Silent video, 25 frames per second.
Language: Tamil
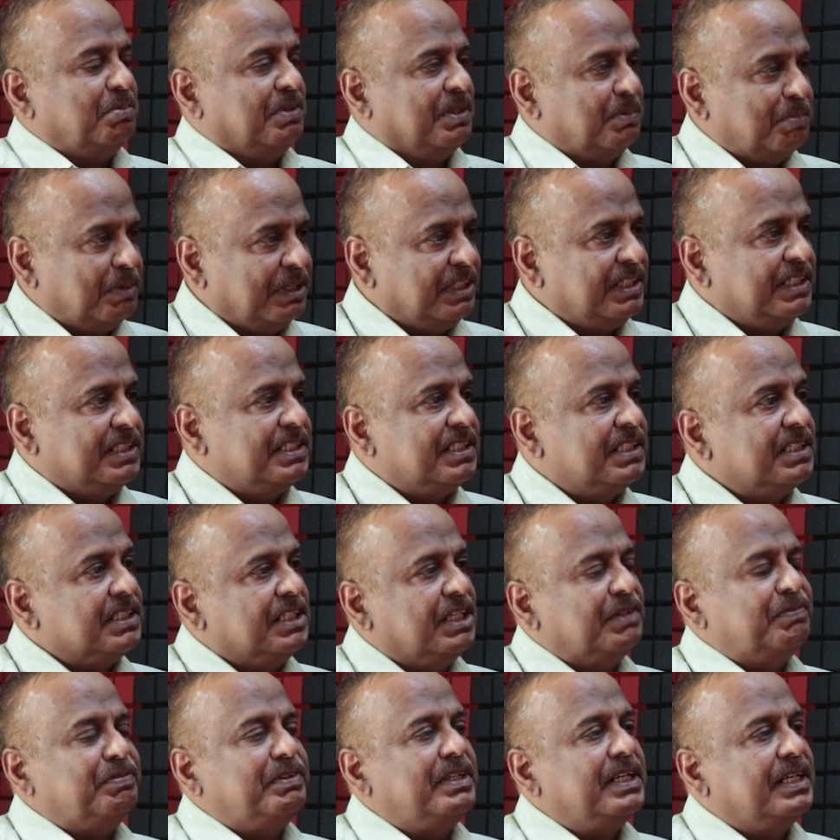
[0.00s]
த பிரிட்டிஷர்ஸ்
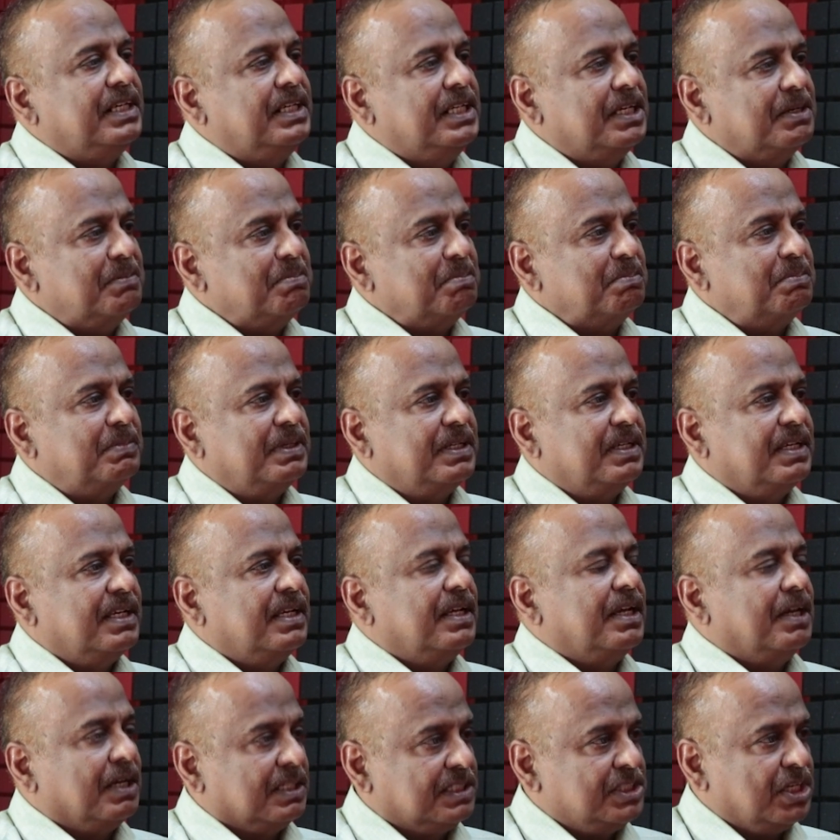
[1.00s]
கிஃப்டட் ஹிம்
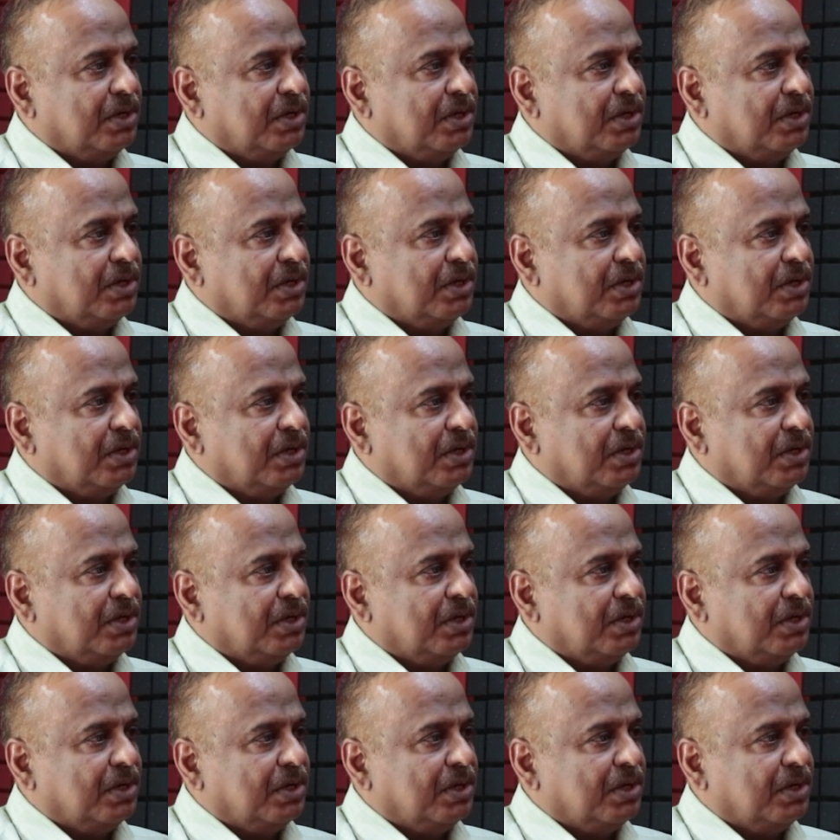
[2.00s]
a